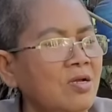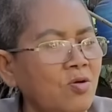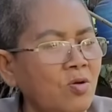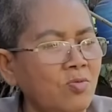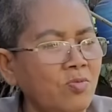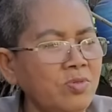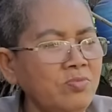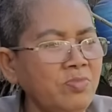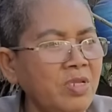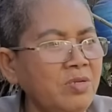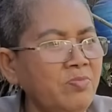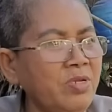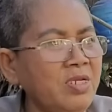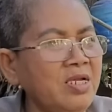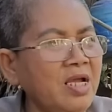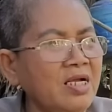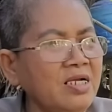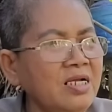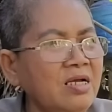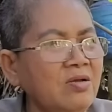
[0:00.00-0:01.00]
con bánh này bị
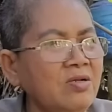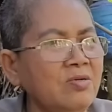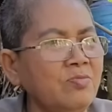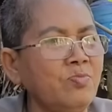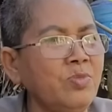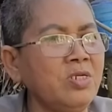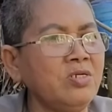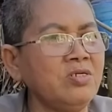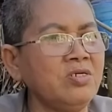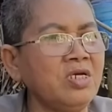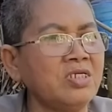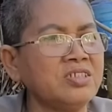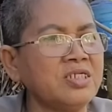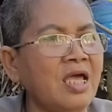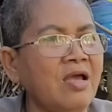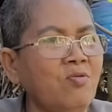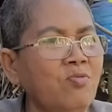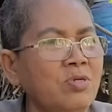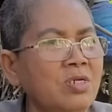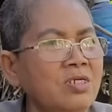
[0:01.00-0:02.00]
gắn rồi không biết nó ra
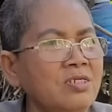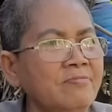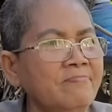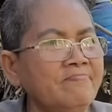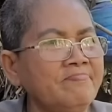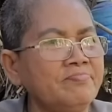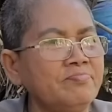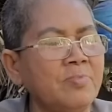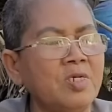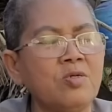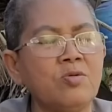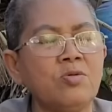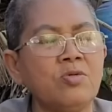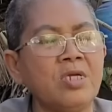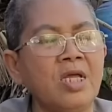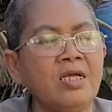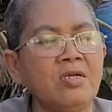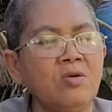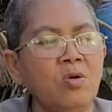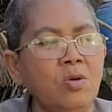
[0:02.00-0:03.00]
sao nữa mà con
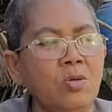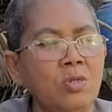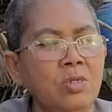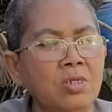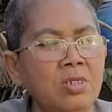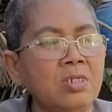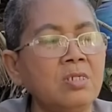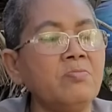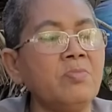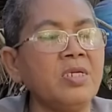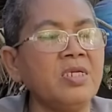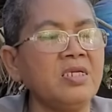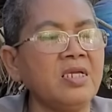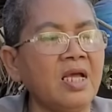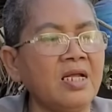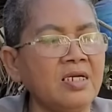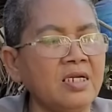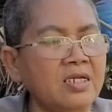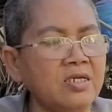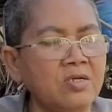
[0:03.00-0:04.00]
gắn cô ờ, mấy con
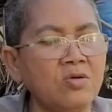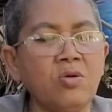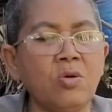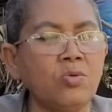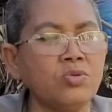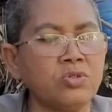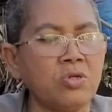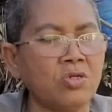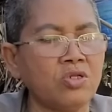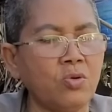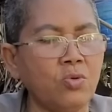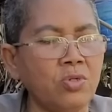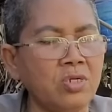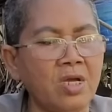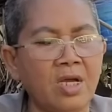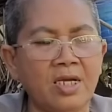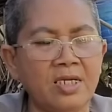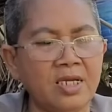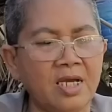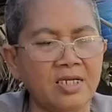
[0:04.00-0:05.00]
gắn này nó cô cho thuốc
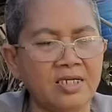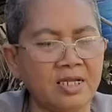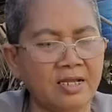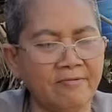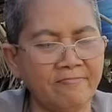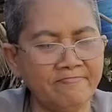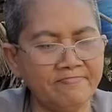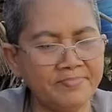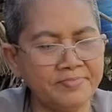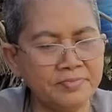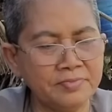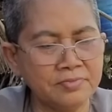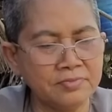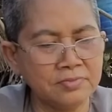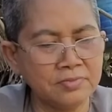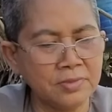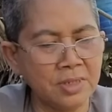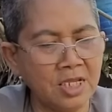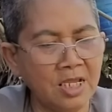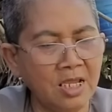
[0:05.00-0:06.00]
hơi hết à
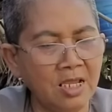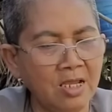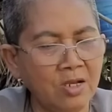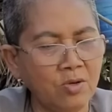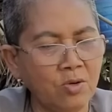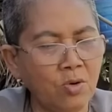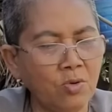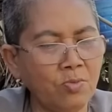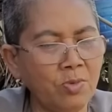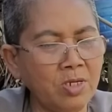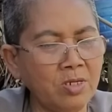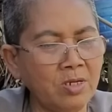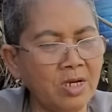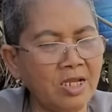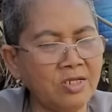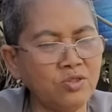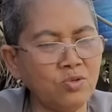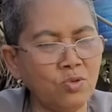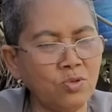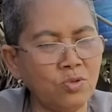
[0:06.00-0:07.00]
cô mới
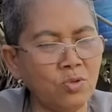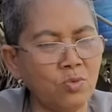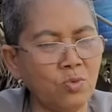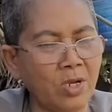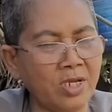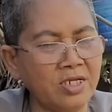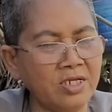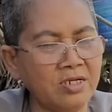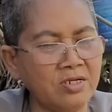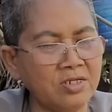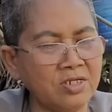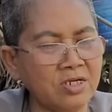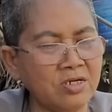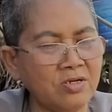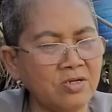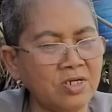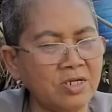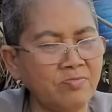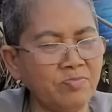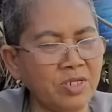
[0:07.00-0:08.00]
lấy thuốc con quậy
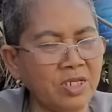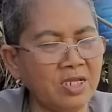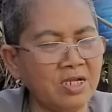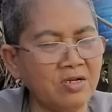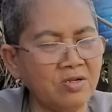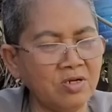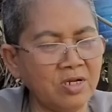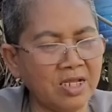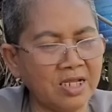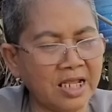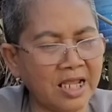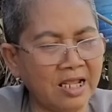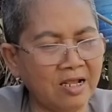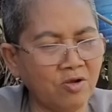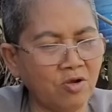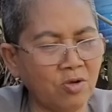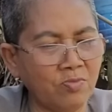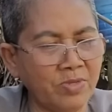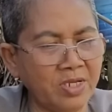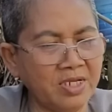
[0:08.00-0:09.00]
rồi đêm về nó nè
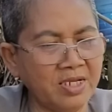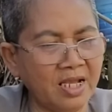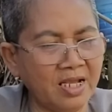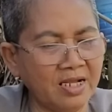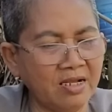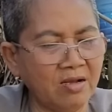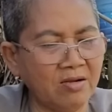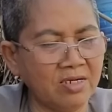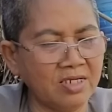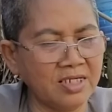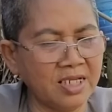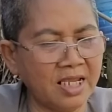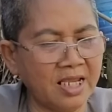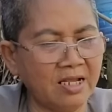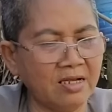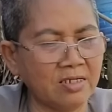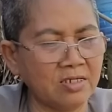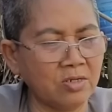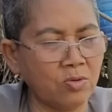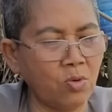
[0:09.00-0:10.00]
ngang con bị gắn rồi đó
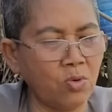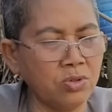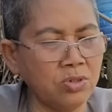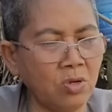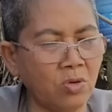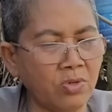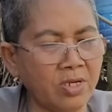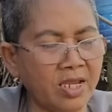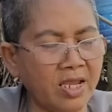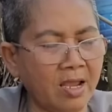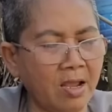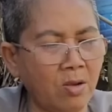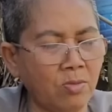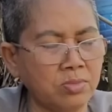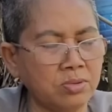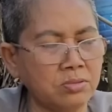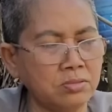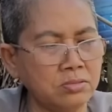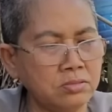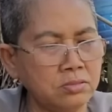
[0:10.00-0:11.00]
ngang uống vô nghe
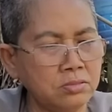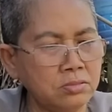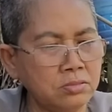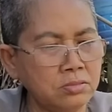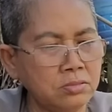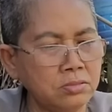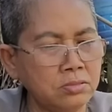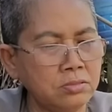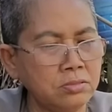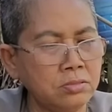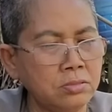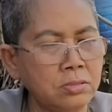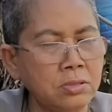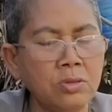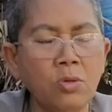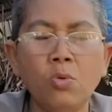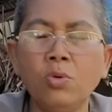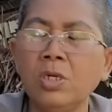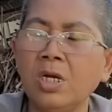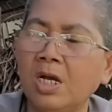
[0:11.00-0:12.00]
không
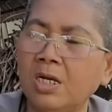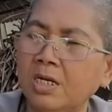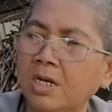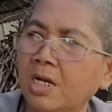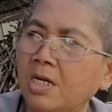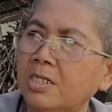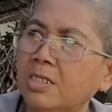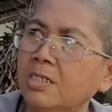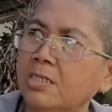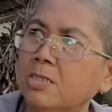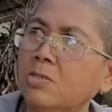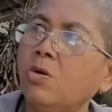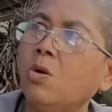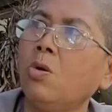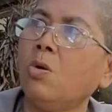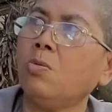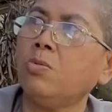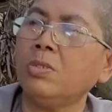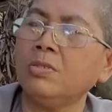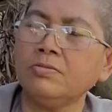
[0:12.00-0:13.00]
nó uống ực ực nó
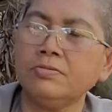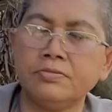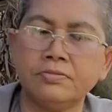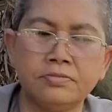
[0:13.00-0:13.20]
khôn đó